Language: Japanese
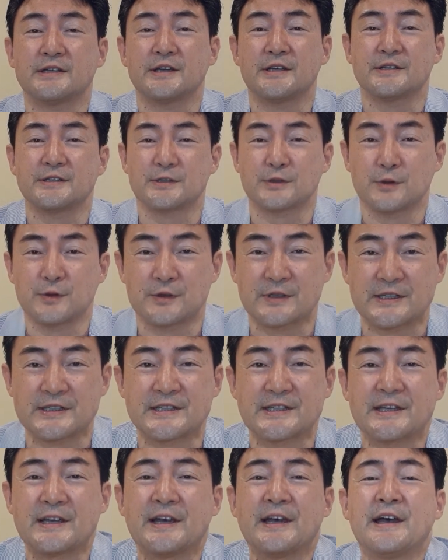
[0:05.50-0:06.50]
蓮次郎で
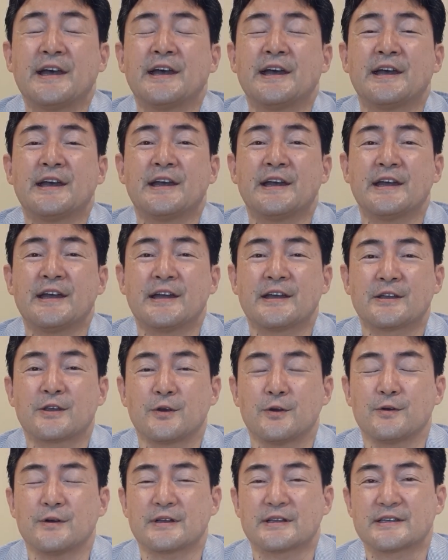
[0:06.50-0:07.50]
す、えー、
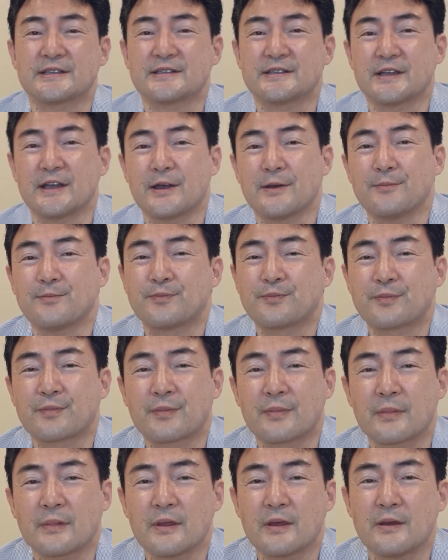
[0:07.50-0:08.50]
今日はですね
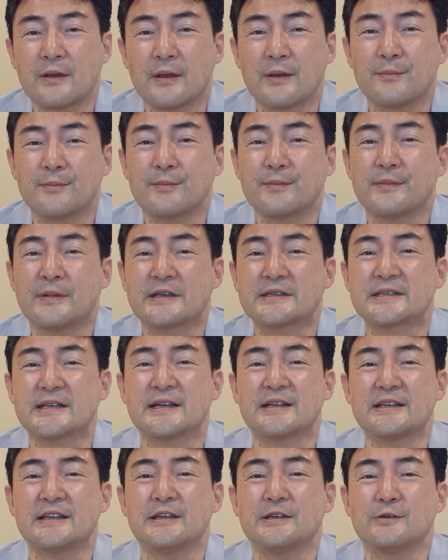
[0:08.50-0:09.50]
ま
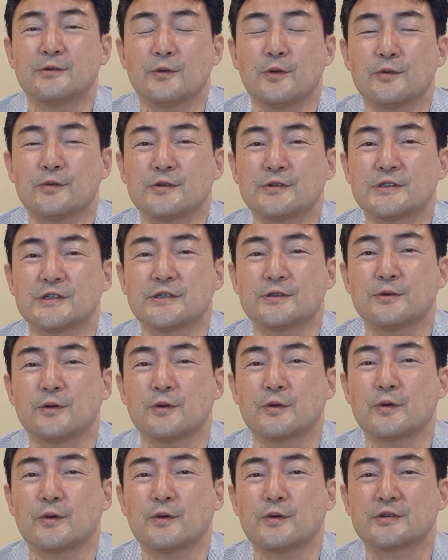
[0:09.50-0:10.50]
さに野口
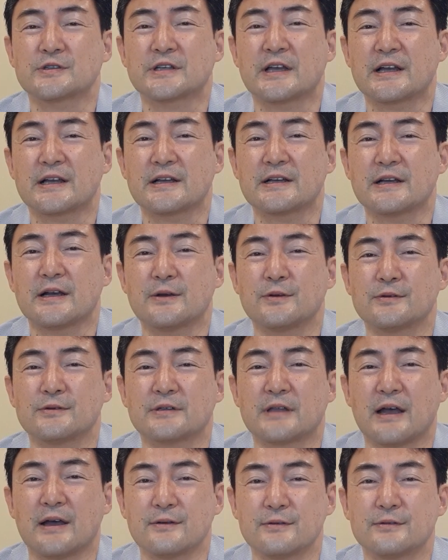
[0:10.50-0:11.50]
五郎さんが
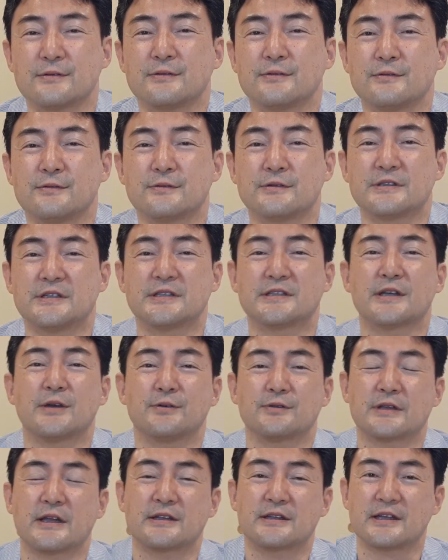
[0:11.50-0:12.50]
歌う実際
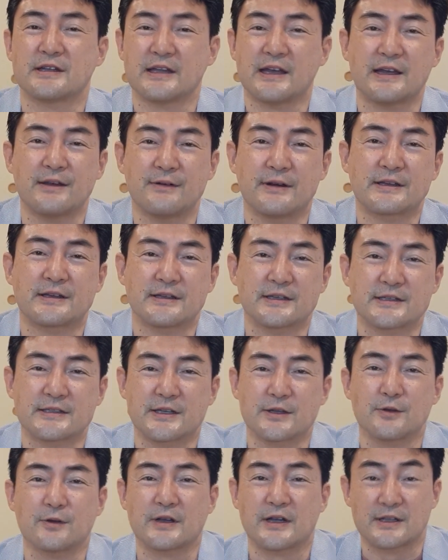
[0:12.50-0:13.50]
歌ってないわけです
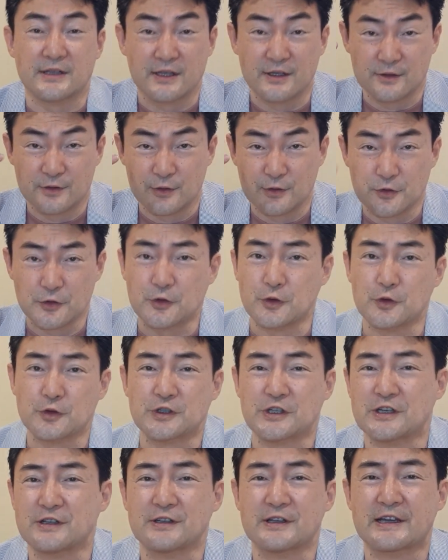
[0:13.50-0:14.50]
けど勝手に空想
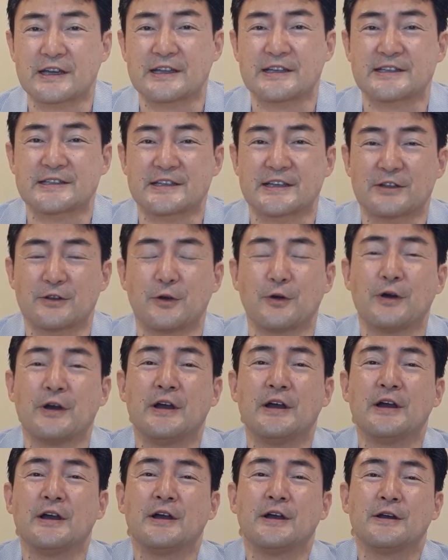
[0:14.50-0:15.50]
してるだけですけど
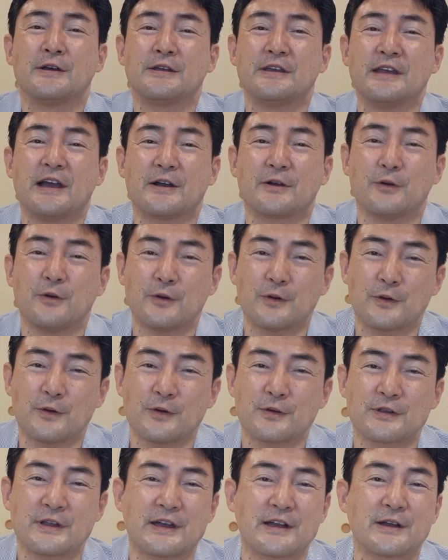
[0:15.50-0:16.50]
いや五
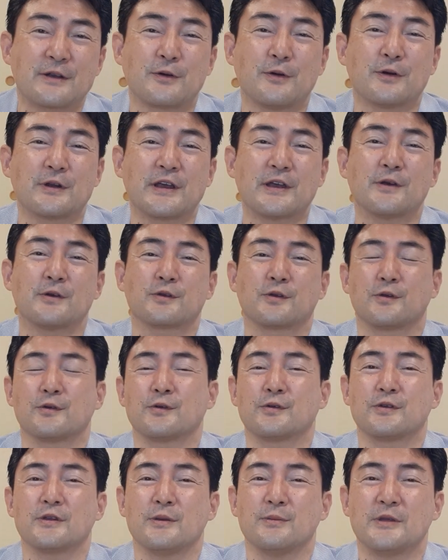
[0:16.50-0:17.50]
郎ならこれよとい
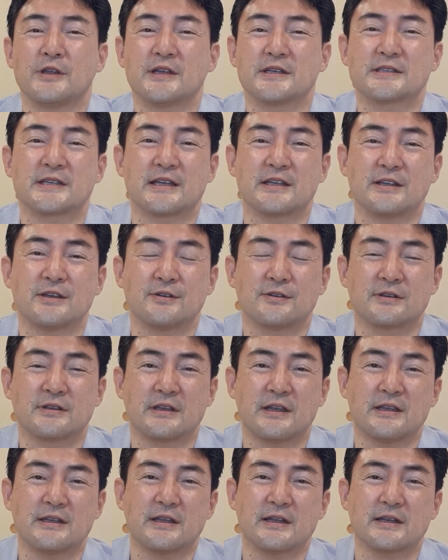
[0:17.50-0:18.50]
うふうに皆さんに言っ
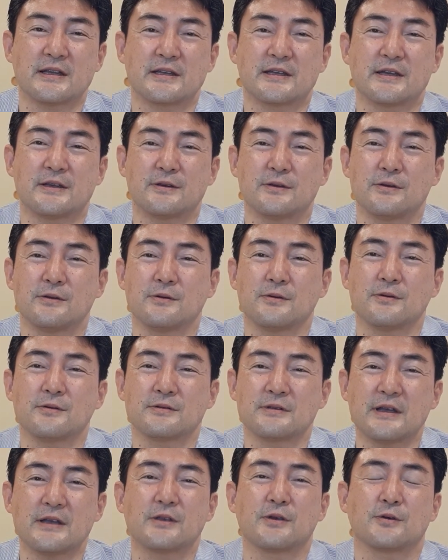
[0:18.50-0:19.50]
ていただけるよ
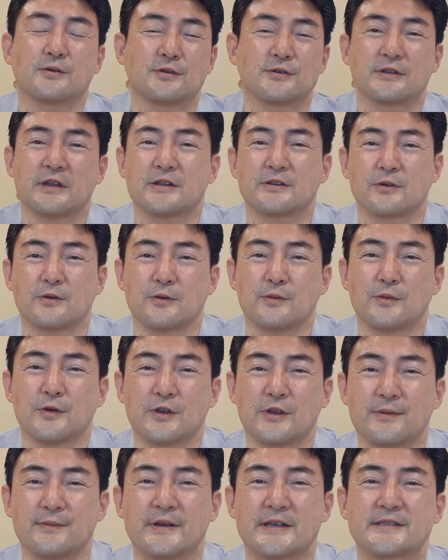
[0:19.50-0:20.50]
うな曲だと
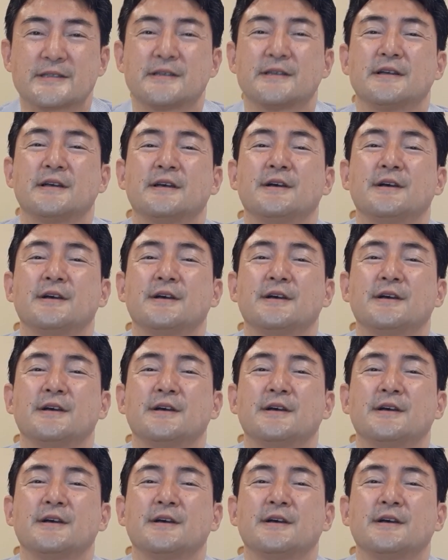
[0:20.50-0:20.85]
思います、